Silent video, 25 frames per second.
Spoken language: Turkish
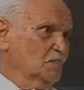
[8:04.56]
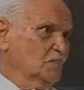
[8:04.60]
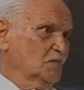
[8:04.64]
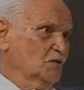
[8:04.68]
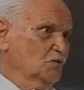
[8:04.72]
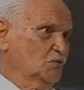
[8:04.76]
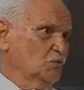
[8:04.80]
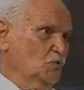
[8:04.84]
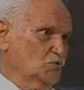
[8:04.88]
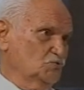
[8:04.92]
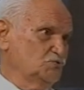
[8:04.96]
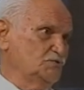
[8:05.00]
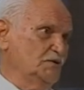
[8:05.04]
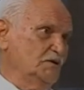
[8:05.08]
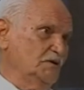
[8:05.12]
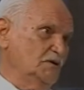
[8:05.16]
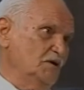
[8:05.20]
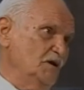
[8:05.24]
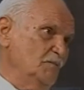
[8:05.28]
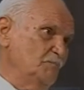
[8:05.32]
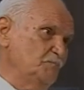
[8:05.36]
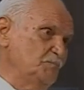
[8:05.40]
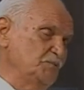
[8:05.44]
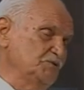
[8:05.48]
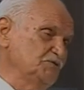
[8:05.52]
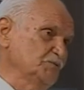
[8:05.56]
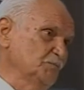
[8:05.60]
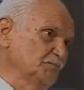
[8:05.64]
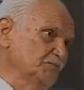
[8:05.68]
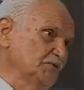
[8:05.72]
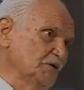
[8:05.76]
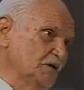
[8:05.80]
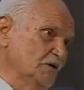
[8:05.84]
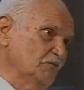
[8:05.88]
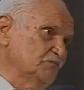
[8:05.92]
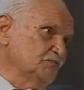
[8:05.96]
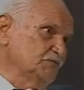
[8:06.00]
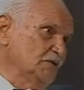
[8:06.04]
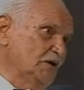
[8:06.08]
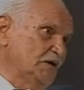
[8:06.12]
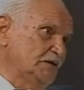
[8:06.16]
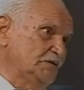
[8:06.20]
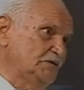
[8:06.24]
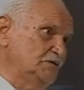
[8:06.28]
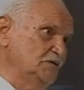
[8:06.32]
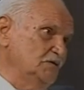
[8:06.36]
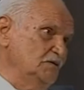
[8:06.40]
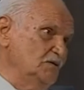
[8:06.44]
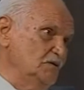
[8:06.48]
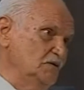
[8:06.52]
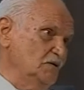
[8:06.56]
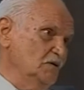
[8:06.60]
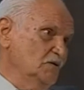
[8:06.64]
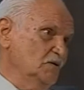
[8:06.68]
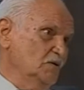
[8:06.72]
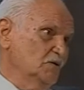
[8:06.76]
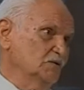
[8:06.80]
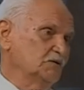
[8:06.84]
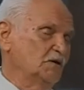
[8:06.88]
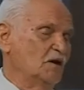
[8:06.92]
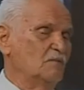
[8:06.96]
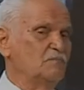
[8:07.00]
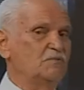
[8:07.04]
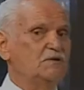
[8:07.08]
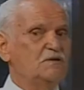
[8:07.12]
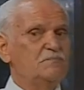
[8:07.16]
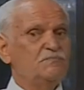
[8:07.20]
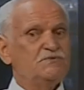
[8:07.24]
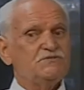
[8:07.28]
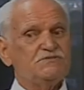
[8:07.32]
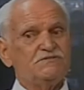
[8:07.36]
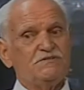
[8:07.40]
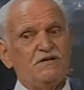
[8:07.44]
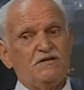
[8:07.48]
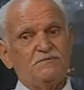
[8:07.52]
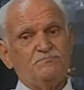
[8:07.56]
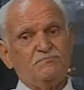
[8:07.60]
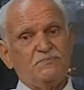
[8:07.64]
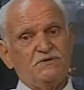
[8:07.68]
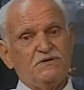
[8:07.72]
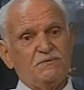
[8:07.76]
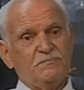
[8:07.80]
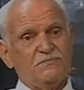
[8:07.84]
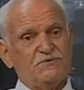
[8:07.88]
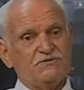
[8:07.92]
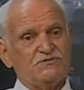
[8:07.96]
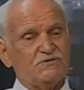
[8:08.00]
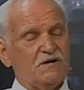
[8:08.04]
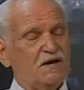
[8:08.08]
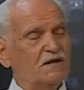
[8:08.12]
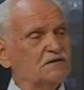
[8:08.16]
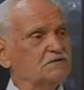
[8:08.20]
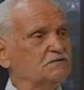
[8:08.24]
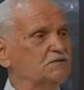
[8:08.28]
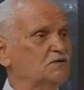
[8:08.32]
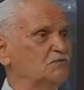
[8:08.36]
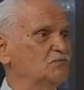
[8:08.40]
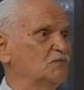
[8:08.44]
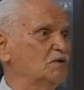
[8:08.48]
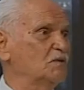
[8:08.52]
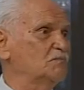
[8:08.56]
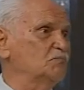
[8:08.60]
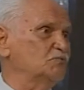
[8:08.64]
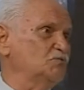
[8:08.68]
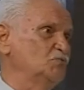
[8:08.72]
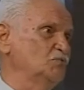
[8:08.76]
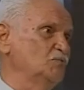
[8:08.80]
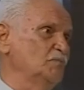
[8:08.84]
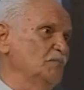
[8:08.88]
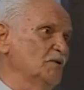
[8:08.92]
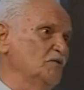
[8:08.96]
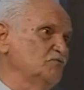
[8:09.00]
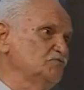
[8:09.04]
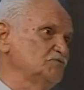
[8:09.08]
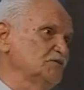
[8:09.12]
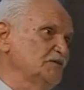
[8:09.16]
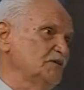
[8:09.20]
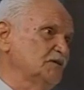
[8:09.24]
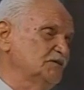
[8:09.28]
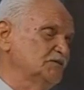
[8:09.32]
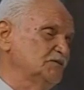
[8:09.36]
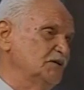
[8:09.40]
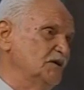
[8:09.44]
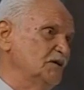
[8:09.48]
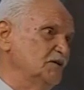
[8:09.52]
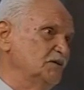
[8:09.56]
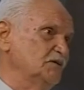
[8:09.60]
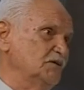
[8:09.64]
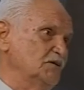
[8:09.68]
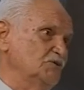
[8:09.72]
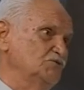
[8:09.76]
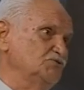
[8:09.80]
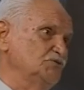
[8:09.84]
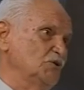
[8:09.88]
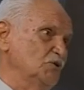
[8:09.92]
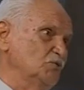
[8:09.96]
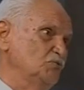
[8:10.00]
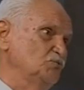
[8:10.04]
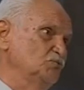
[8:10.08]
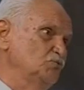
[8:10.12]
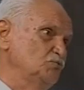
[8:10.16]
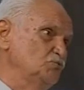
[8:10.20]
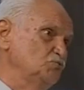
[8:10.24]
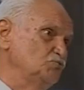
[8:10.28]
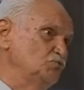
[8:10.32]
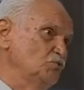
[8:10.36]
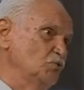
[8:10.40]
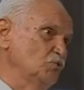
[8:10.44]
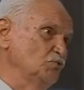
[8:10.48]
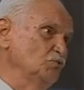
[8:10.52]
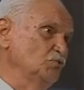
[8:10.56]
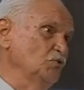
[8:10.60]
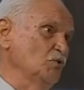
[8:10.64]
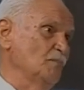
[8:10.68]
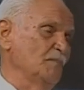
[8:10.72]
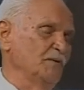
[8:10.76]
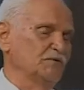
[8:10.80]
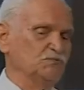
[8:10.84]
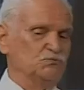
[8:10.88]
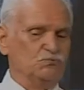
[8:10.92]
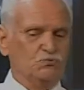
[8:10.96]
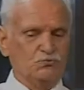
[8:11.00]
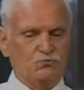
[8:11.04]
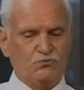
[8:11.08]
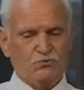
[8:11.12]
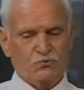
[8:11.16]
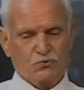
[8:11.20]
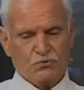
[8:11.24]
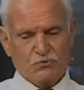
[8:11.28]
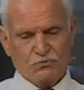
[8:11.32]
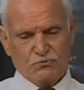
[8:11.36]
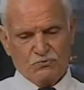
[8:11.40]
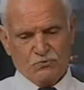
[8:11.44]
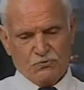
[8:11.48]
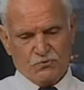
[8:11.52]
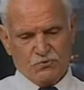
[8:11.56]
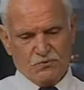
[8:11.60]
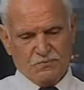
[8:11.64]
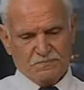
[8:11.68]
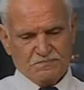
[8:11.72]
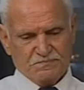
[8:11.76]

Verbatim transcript: Gözleri hep bizim taraftaydı. Tabii biz tedbirimizi aldık ve bütün mevzilerde gece gündüz nöbet tutuyorduk.